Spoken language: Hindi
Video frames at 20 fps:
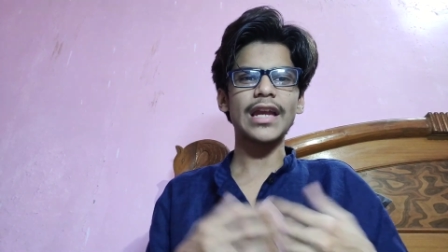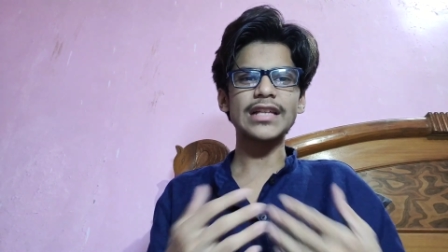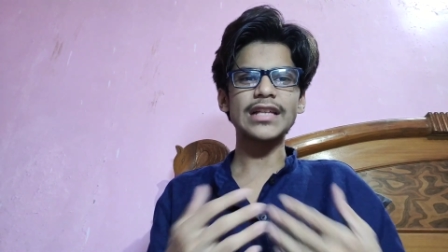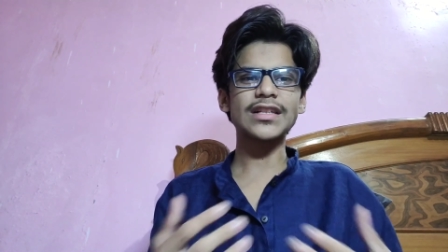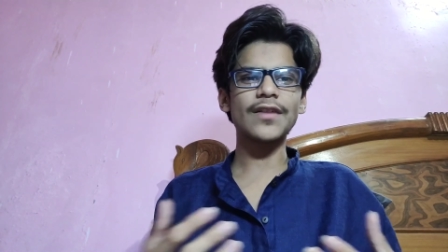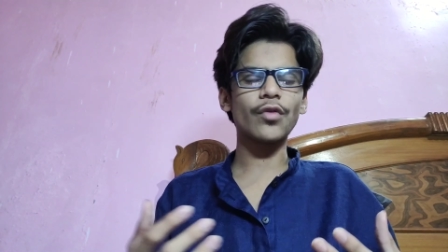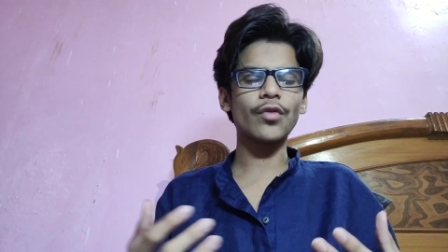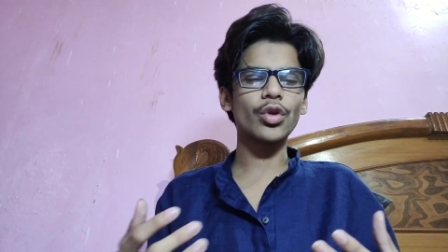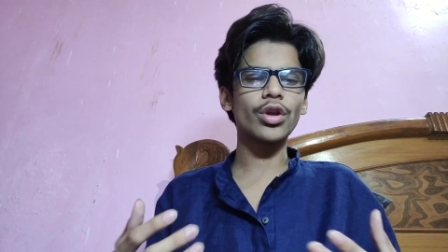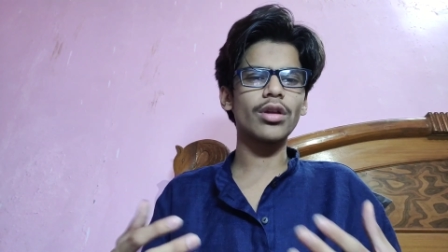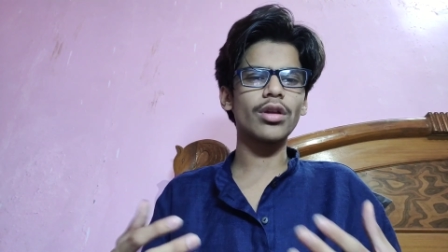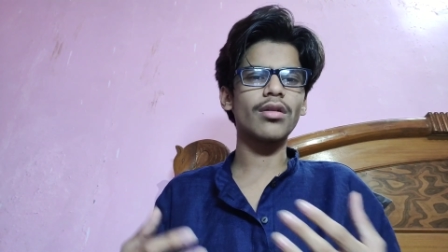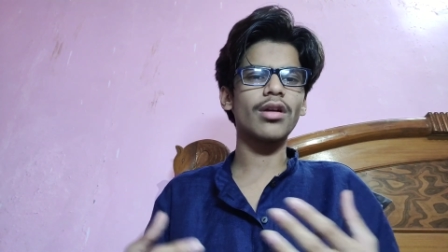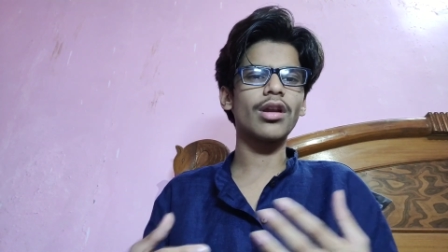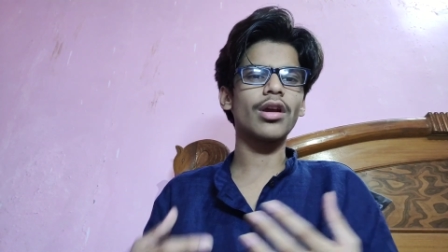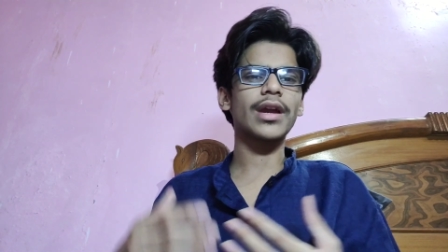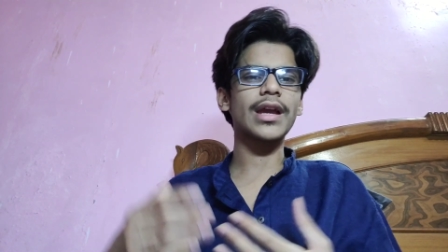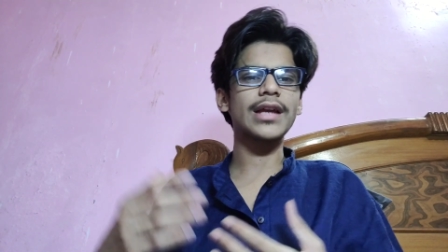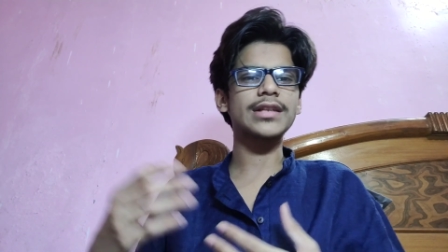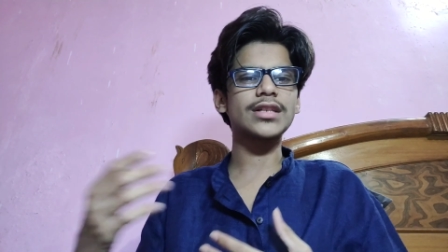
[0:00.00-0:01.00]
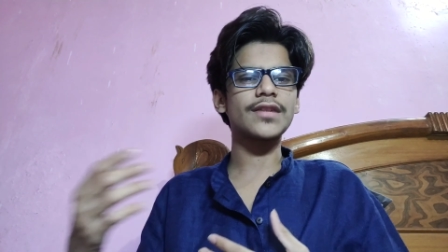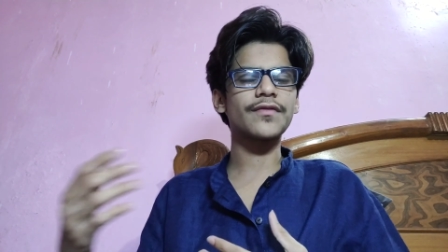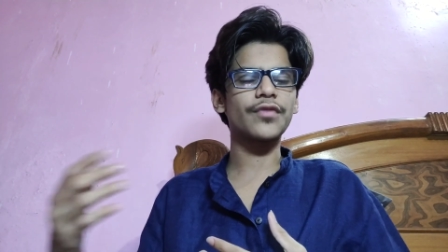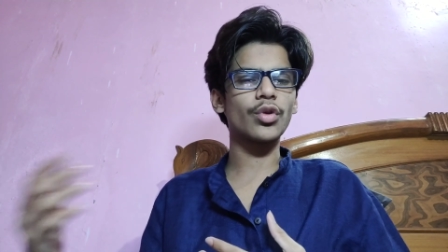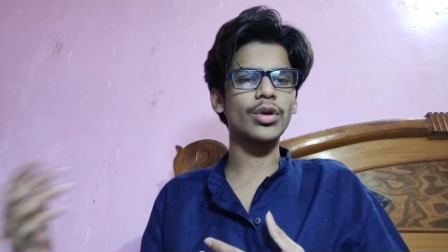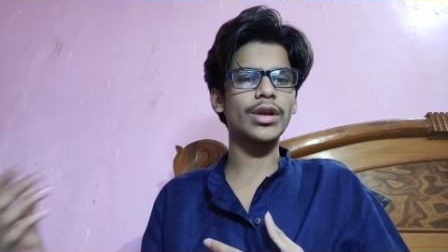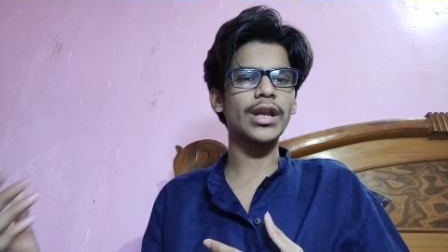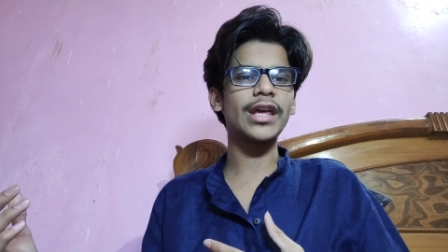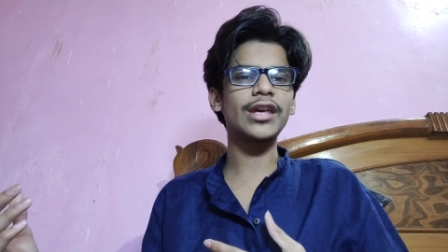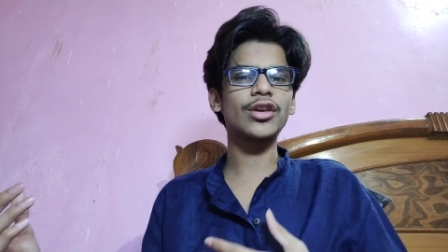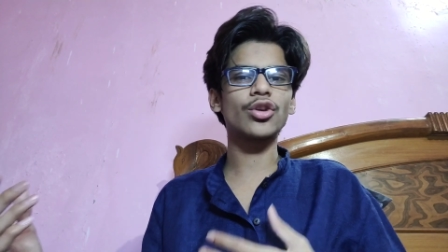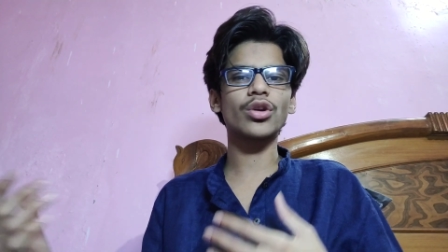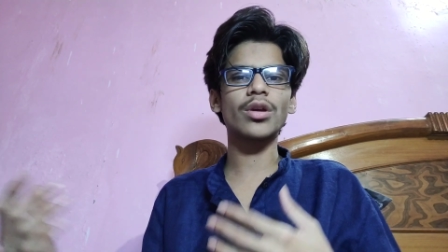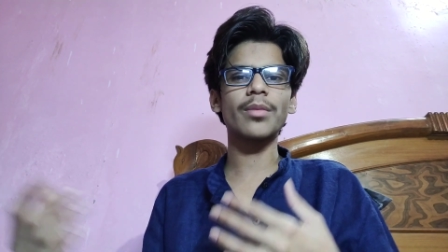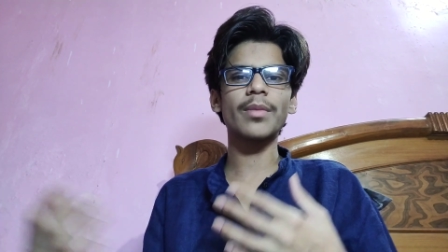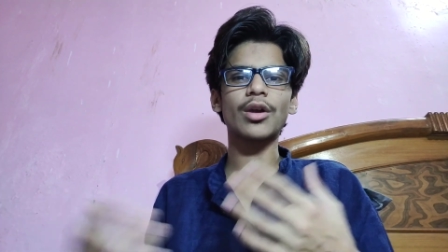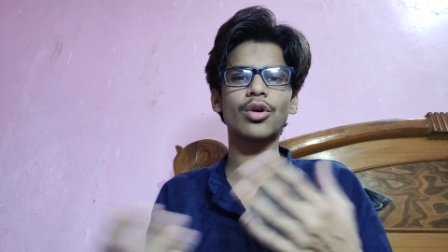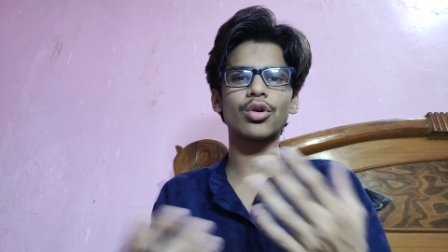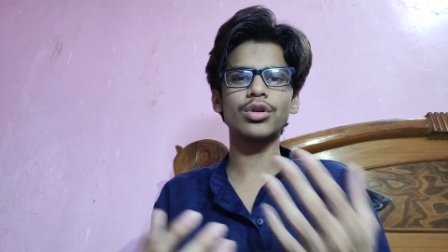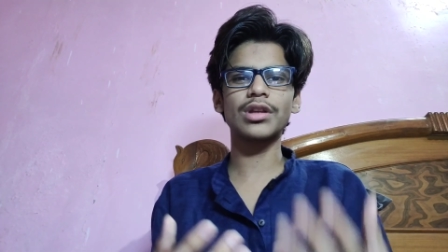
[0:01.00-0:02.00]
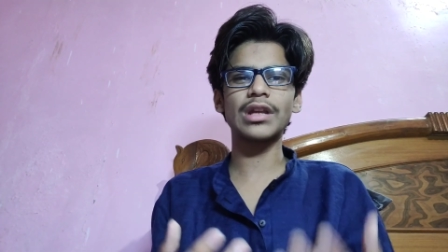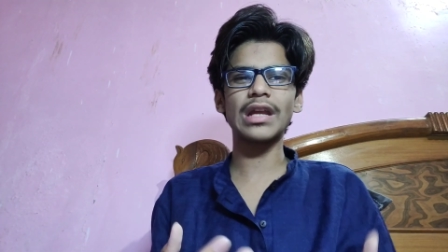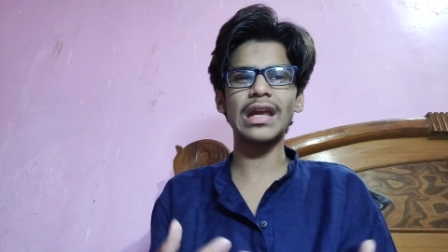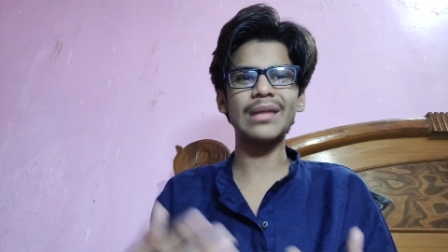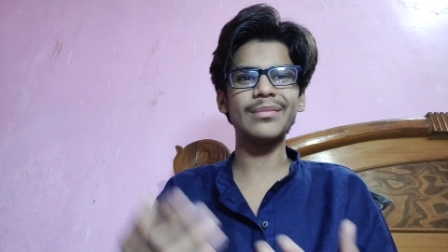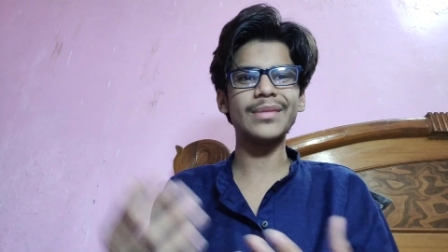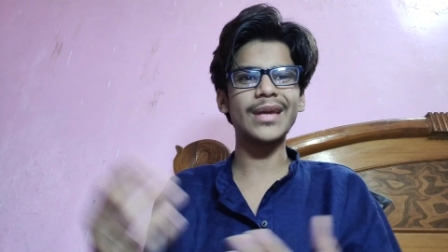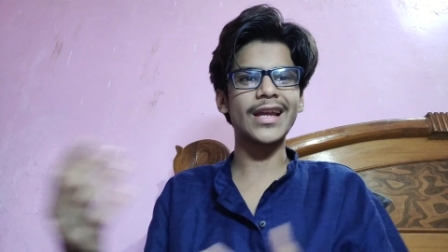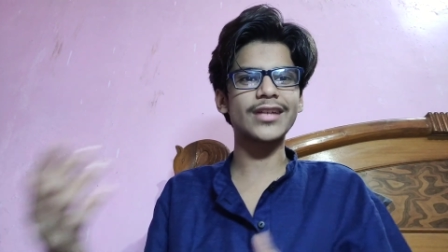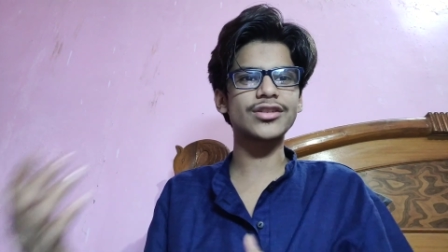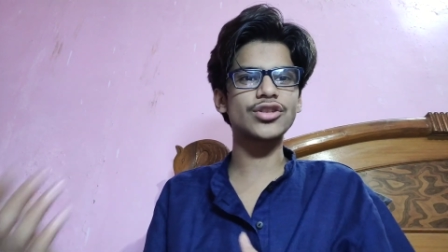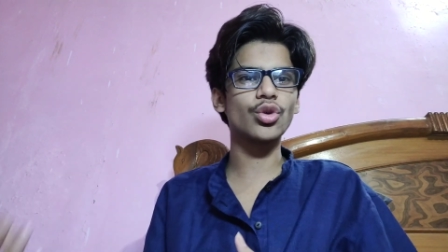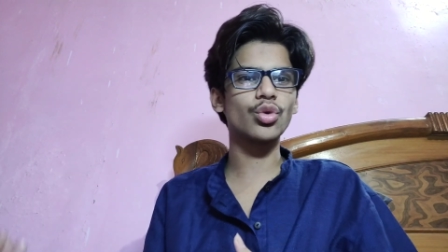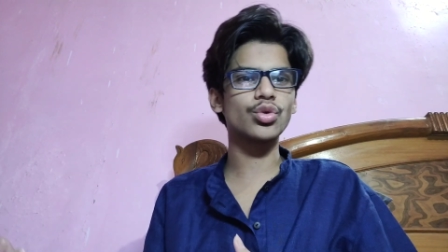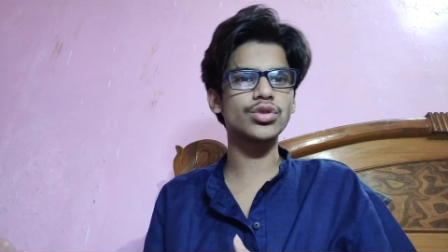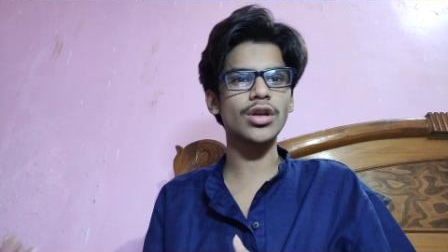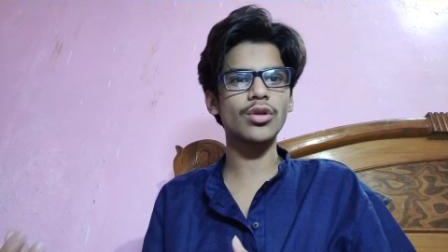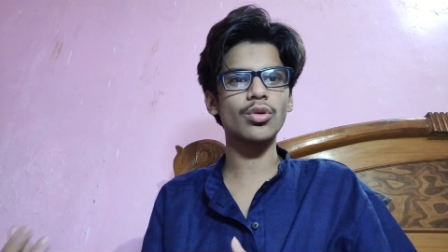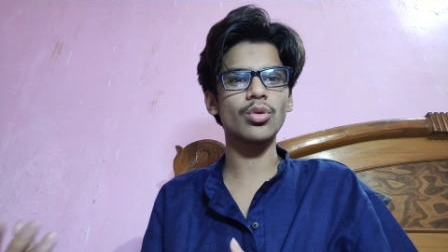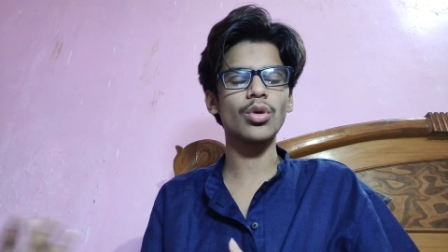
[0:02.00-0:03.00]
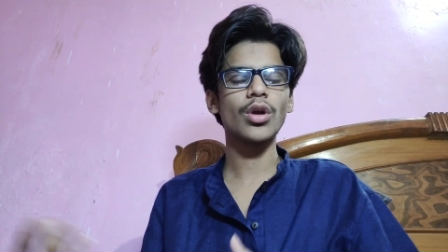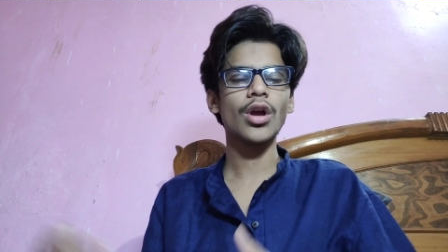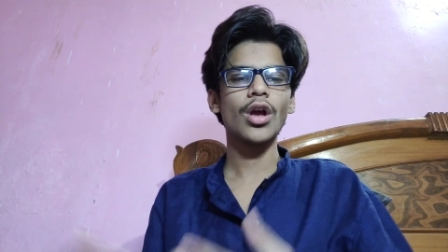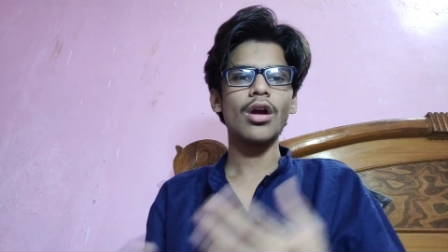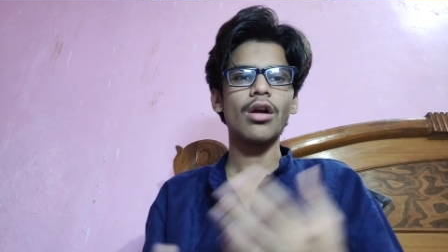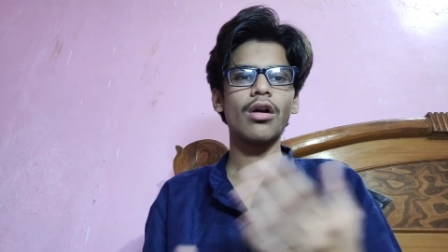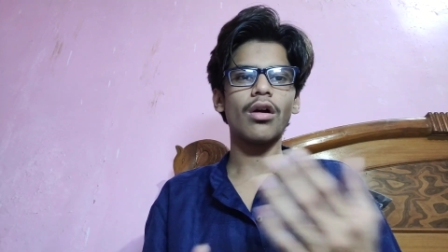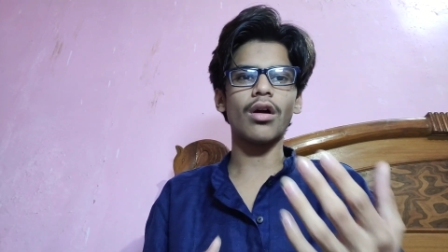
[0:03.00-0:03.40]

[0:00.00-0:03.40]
कैसा फ़ोन आने वाला कैसा फ़ोन नहीं क्योंकि मैं खुद रियल मी एक्स यूज़र हूँ